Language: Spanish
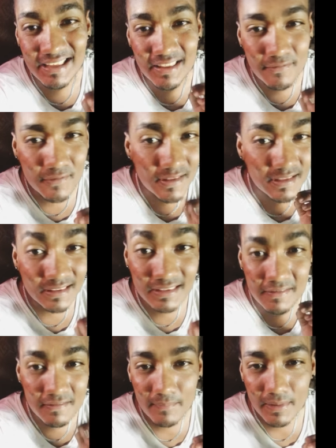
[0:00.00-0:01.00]

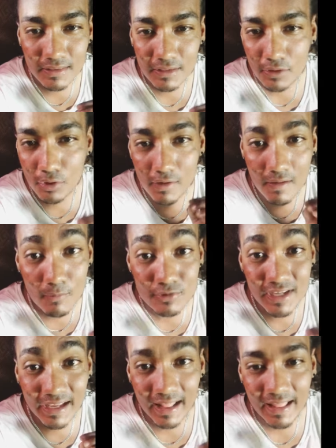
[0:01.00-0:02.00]
definitivamente no le vamos a
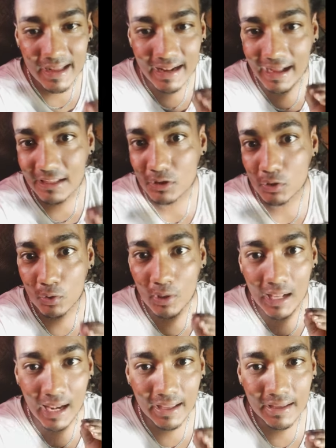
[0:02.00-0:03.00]
agradar a toda
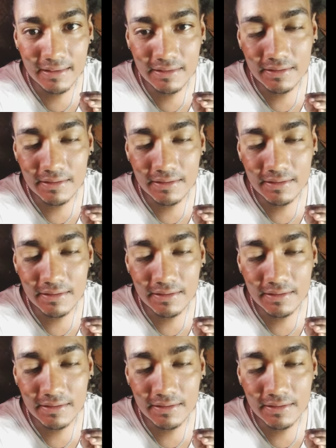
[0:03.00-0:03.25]
la gente.